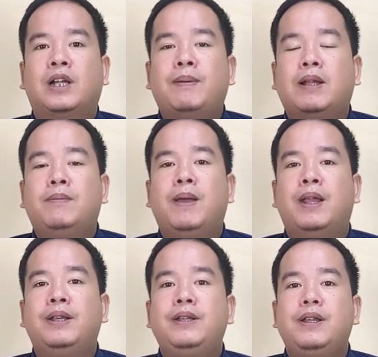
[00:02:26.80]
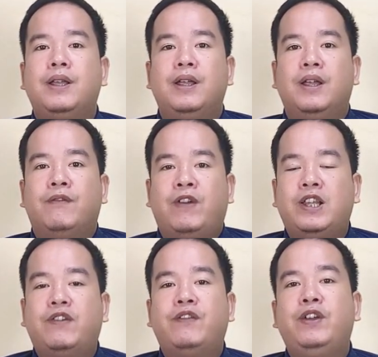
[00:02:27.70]
Các bạn thân mến, và
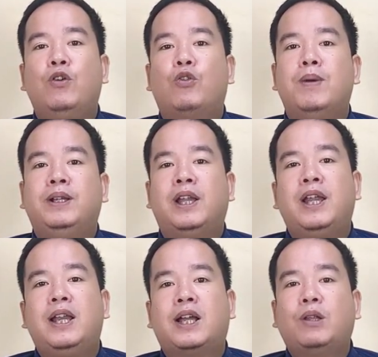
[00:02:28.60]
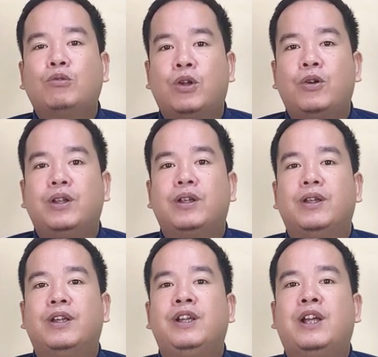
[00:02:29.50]
như vậy video của mình đến đây là kết thúc rồi.
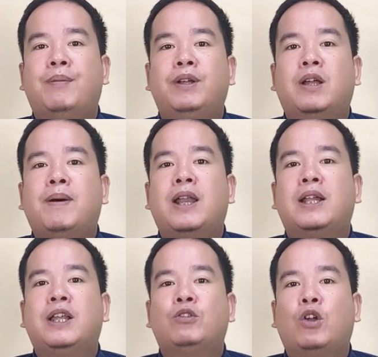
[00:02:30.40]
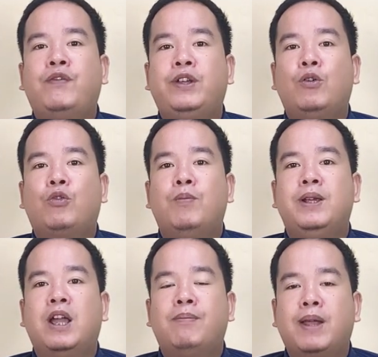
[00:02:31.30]
Cảm ơn các bạn đã theo dõi video của
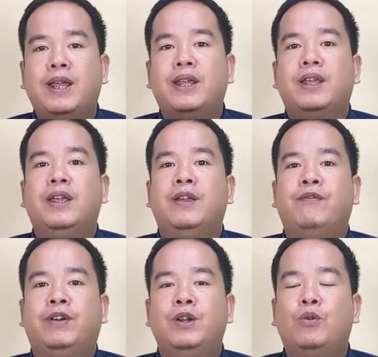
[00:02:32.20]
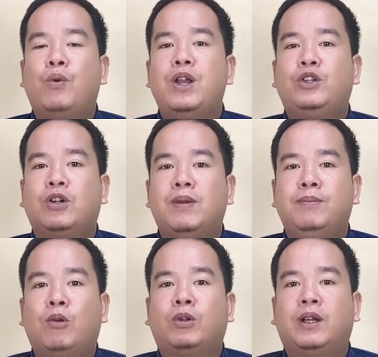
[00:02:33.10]
mình ngày hôm nay và đừng quên cho
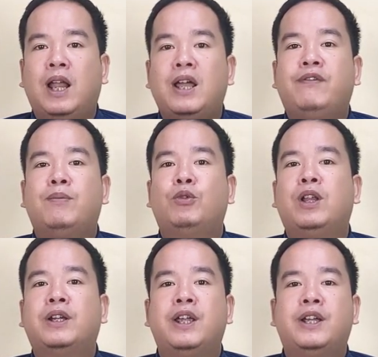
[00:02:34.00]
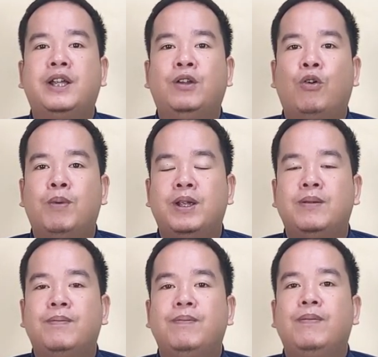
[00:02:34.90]
mình một like và một đăng ký kênh của mình.
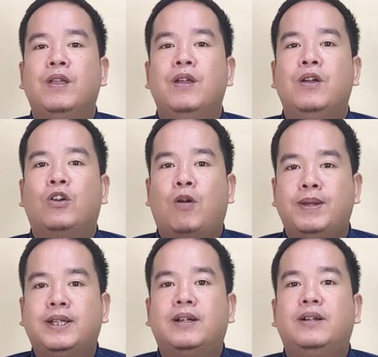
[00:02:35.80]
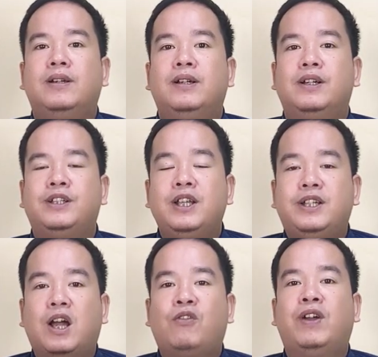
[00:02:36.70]
Còn bây giờ, xin
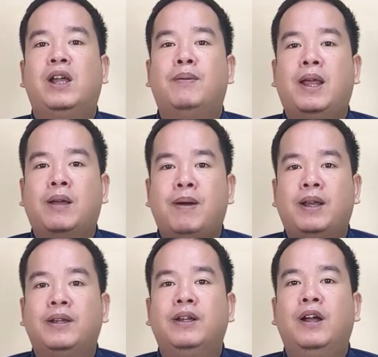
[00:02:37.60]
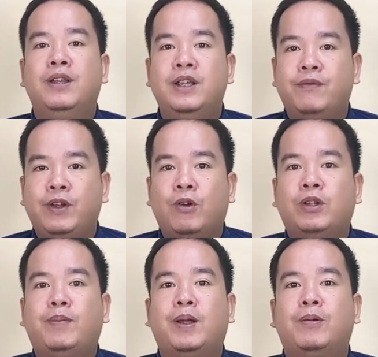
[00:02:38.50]
chào và hẹn gặp lại các bạn ở những video
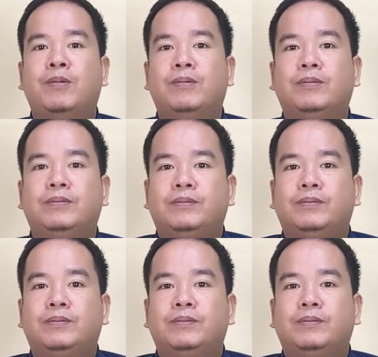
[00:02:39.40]
tiếp theo.